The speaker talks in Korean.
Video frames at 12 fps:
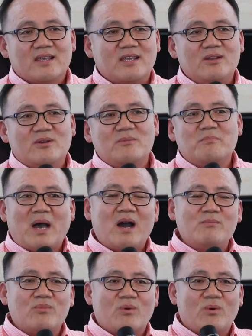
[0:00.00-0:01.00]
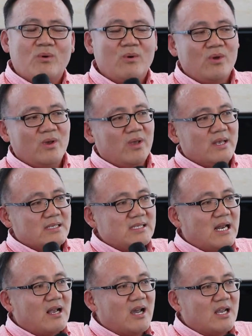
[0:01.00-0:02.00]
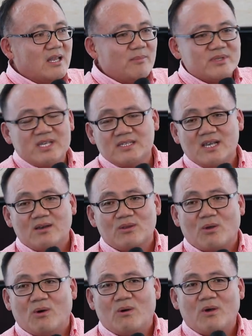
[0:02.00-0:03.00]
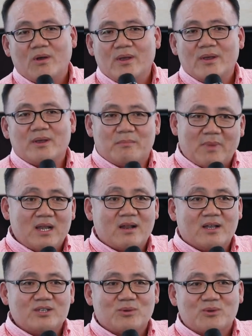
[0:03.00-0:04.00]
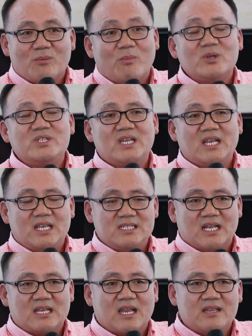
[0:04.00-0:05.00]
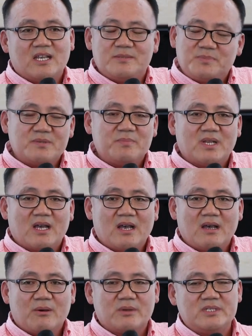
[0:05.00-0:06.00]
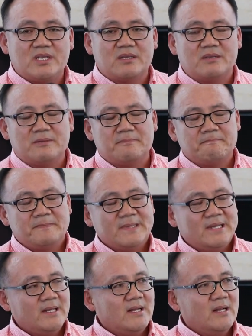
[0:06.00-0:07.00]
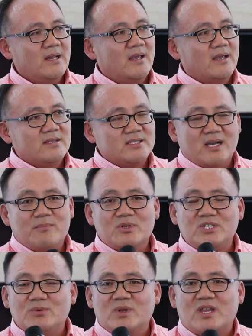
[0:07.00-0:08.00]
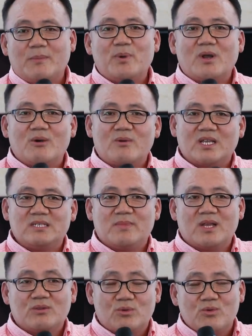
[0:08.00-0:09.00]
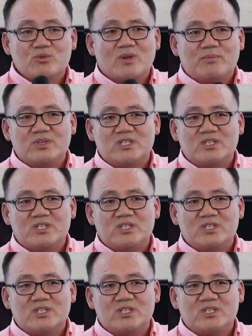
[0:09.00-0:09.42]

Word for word: 이런 마음으로 살아가게 되면 세상은 더 맑아지고 더 멋지게 되지 않겠나 싶습니다. 어찌됐든 제가 뭐 직원 대표라고는 하지만 노동조합도